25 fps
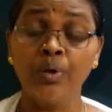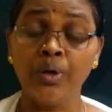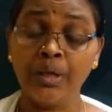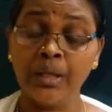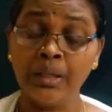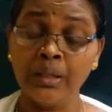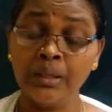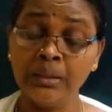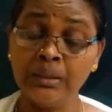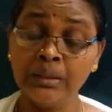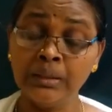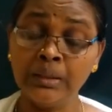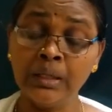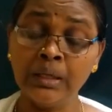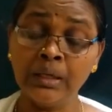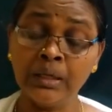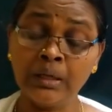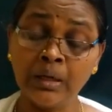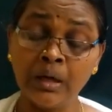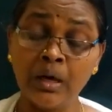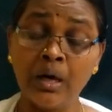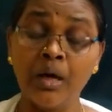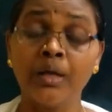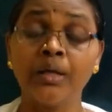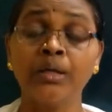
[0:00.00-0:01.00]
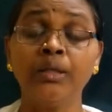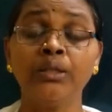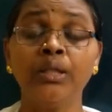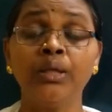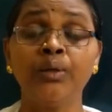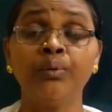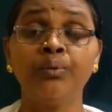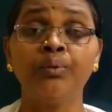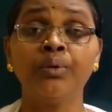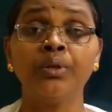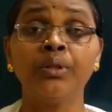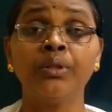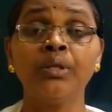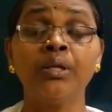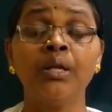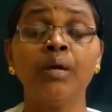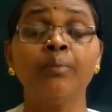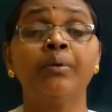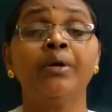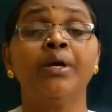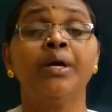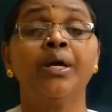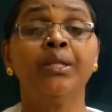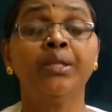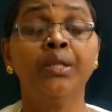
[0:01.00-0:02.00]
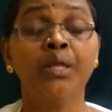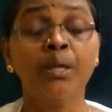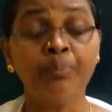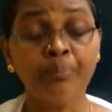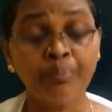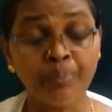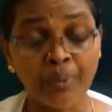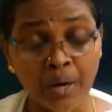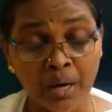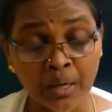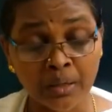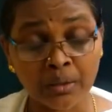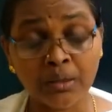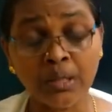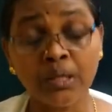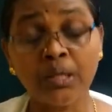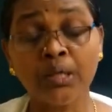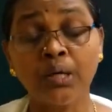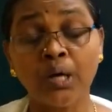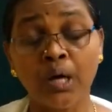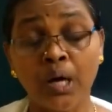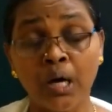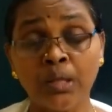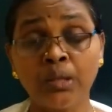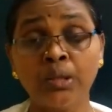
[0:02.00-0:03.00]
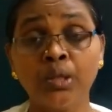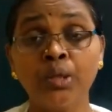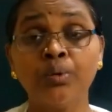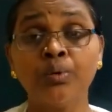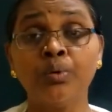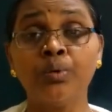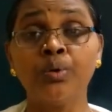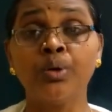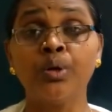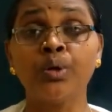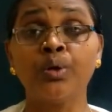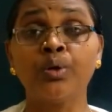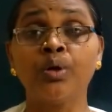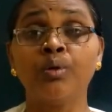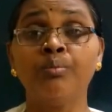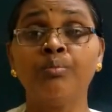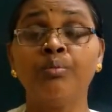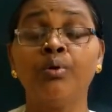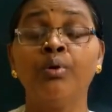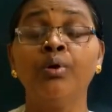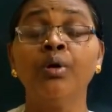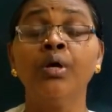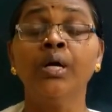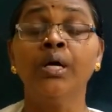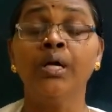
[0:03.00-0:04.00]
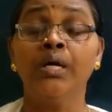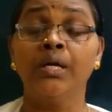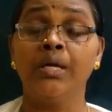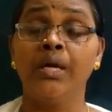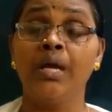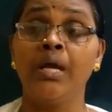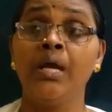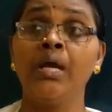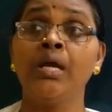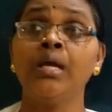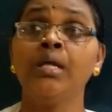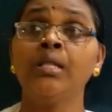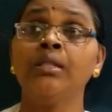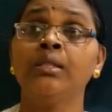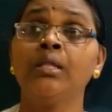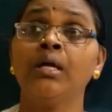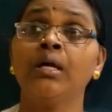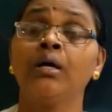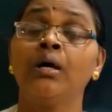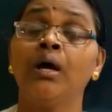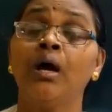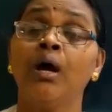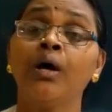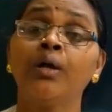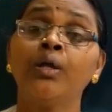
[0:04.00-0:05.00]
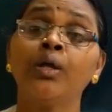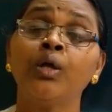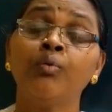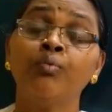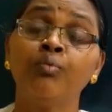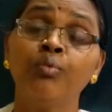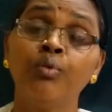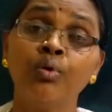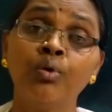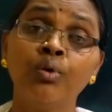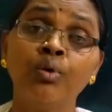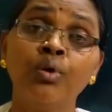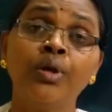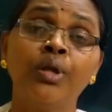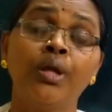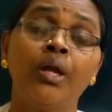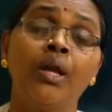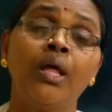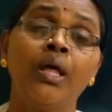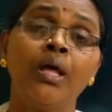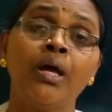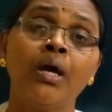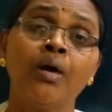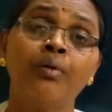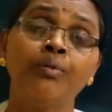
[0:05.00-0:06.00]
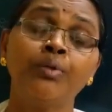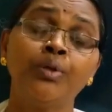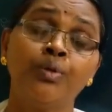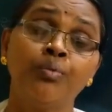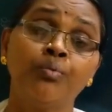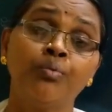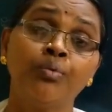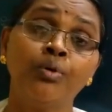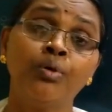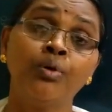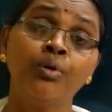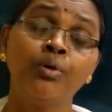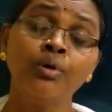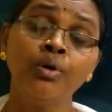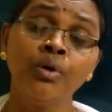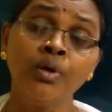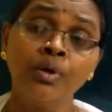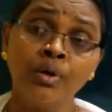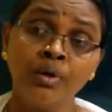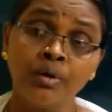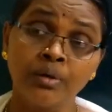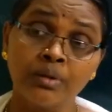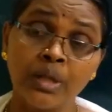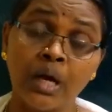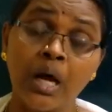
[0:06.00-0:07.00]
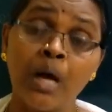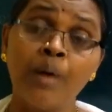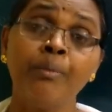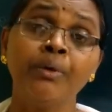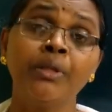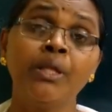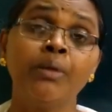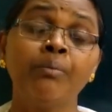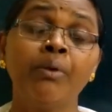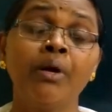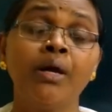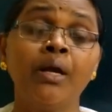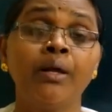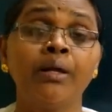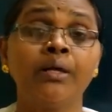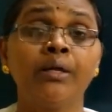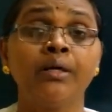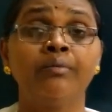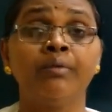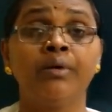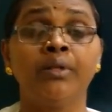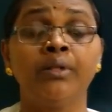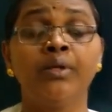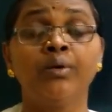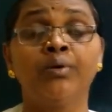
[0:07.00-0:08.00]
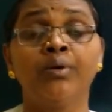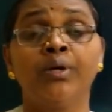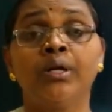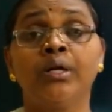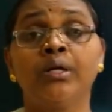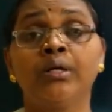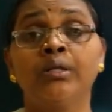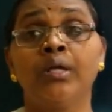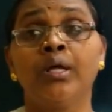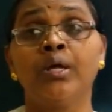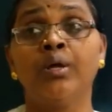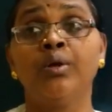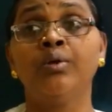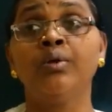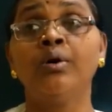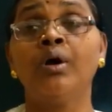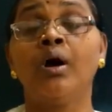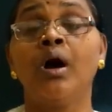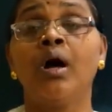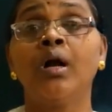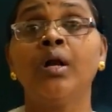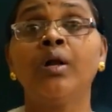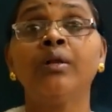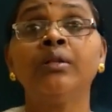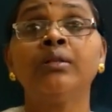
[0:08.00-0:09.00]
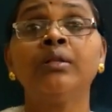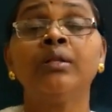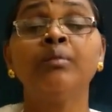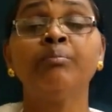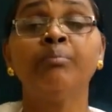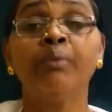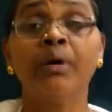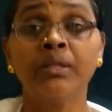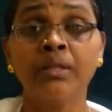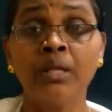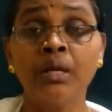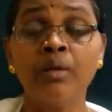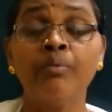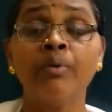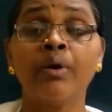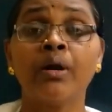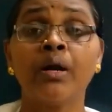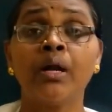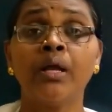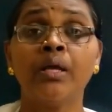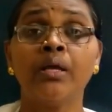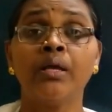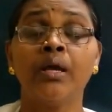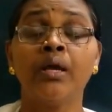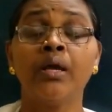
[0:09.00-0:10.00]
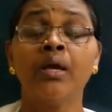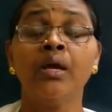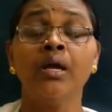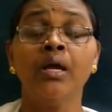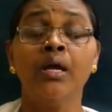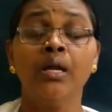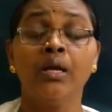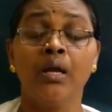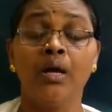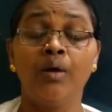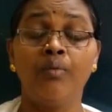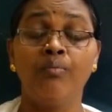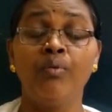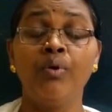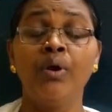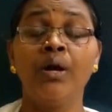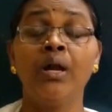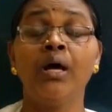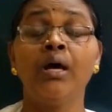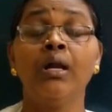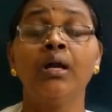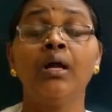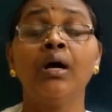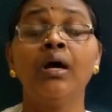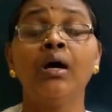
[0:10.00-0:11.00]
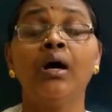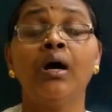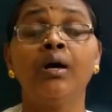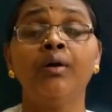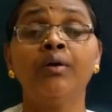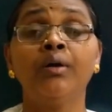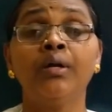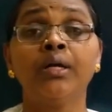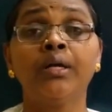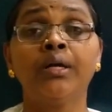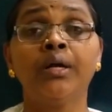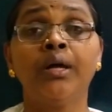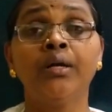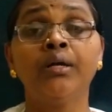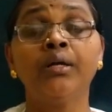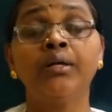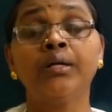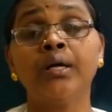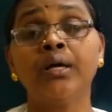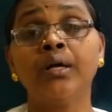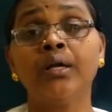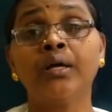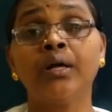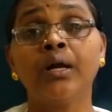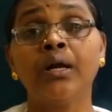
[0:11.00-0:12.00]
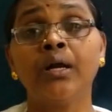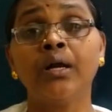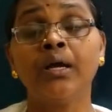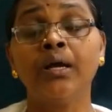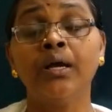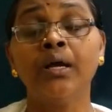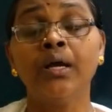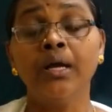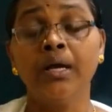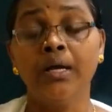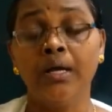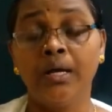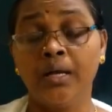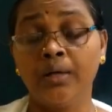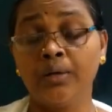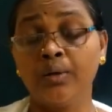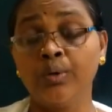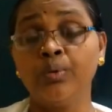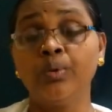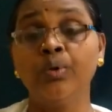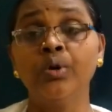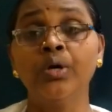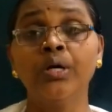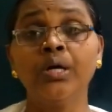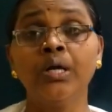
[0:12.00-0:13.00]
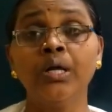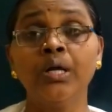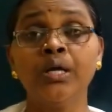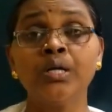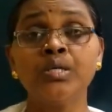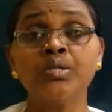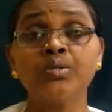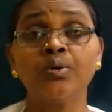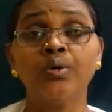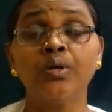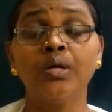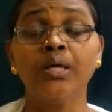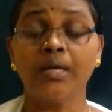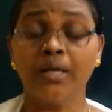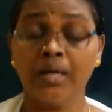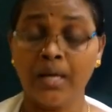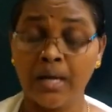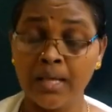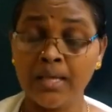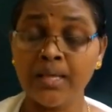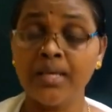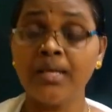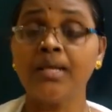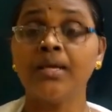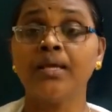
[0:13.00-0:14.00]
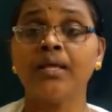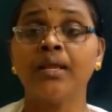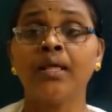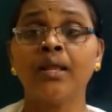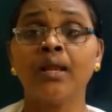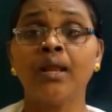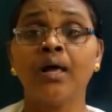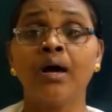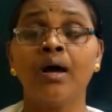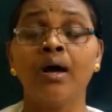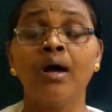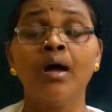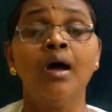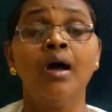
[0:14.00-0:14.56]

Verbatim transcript: எந்த காரியத்தை குறித்து நம்ம எதிர்பார்த்து காத்து கொண்டிருக்கிறோமோ ஏன் இந்த காரியம் இவ்வளோ டிலே ஆகுது இவ்வளோ தாமதமா எனக்கு வந்து கொண்டிருக்குது இன்னும் ஆண்டடுத்தது பதில் வரலையே நான் இவ்வளோ நாளா ஆண்டட்டு கேட்டுட்டே இருக்கிறேனே எனக்கு கொடுக்கலேன்னு சொல்லி கலங்கி இருக்கிறீங்களா